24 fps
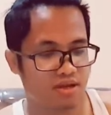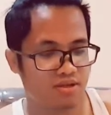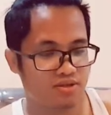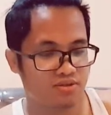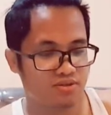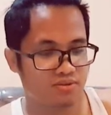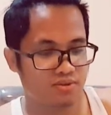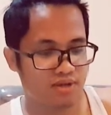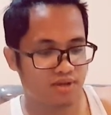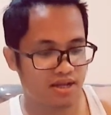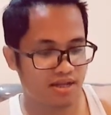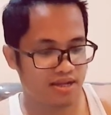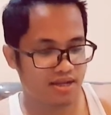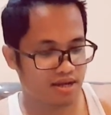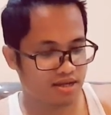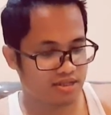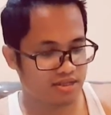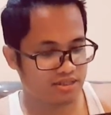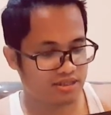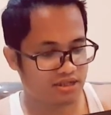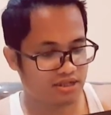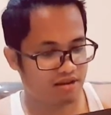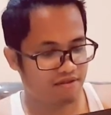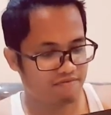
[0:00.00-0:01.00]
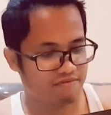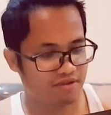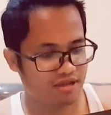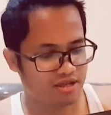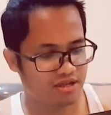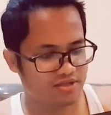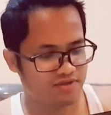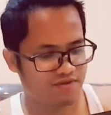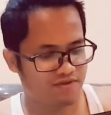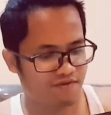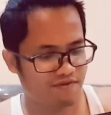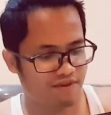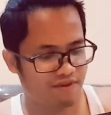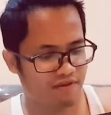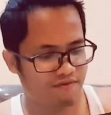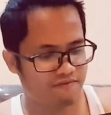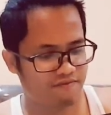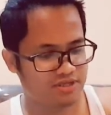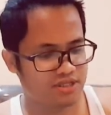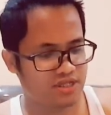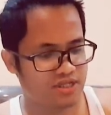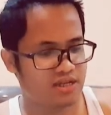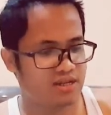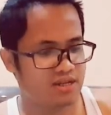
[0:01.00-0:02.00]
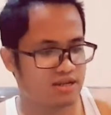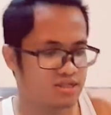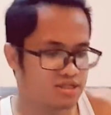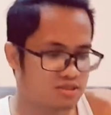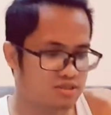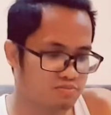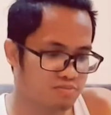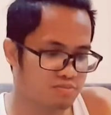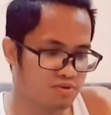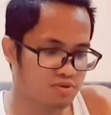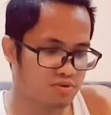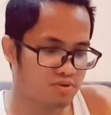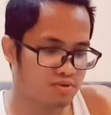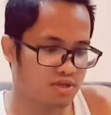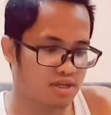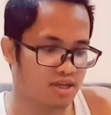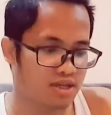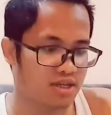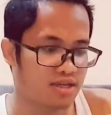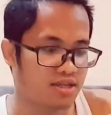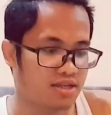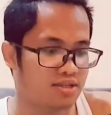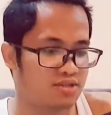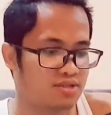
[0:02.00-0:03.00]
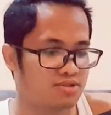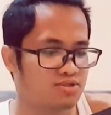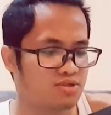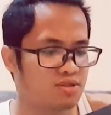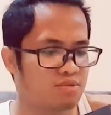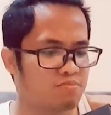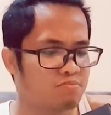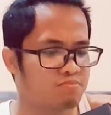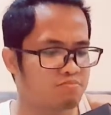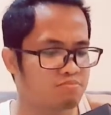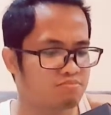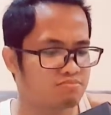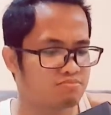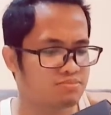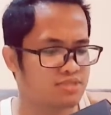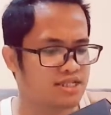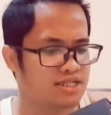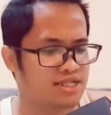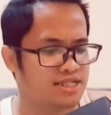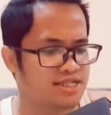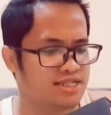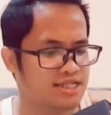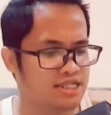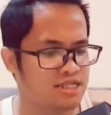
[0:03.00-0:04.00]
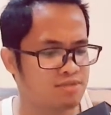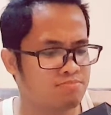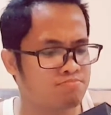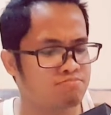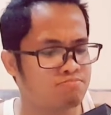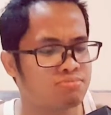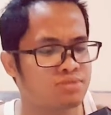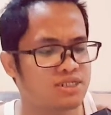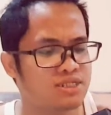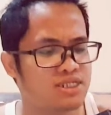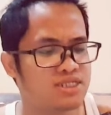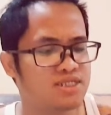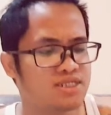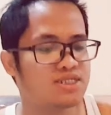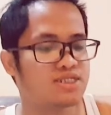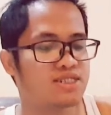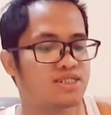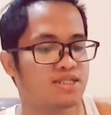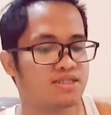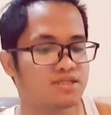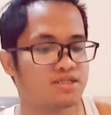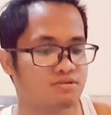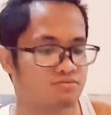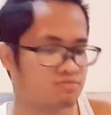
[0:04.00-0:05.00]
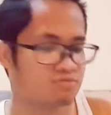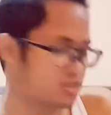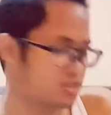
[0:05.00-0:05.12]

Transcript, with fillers: Do not accept if, if seal is broken. So, i-break na natin yung